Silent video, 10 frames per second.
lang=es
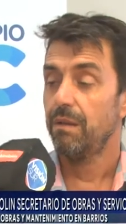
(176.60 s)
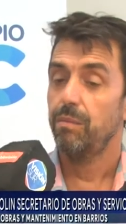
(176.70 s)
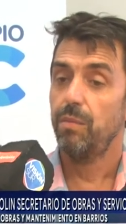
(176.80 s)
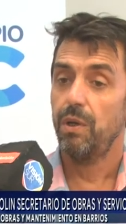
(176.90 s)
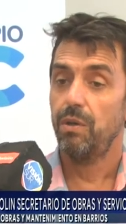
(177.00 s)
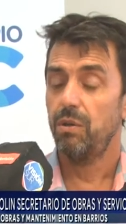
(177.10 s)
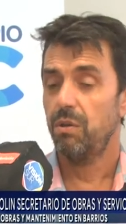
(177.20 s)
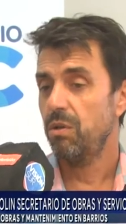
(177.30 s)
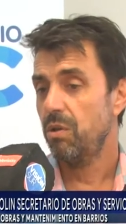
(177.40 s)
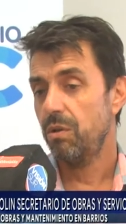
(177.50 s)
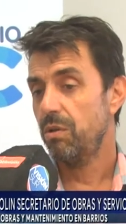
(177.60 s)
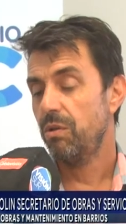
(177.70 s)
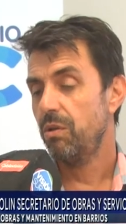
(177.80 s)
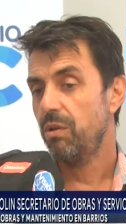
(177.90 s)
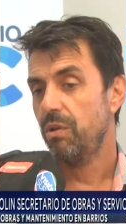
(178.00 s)
Bueno, no, no,
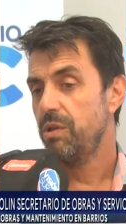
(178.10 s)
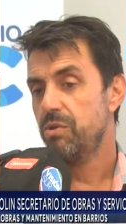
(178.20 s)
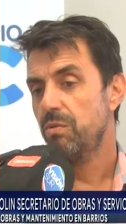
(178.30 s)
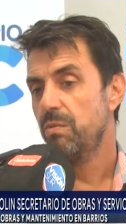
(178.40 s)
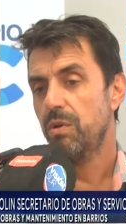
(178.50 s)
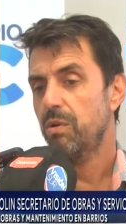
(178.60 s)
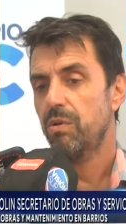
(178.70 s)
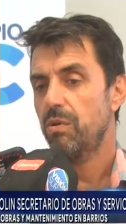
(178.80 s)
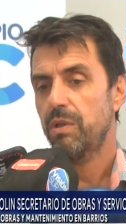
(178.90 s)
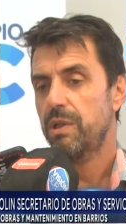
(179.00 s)
no, los insumos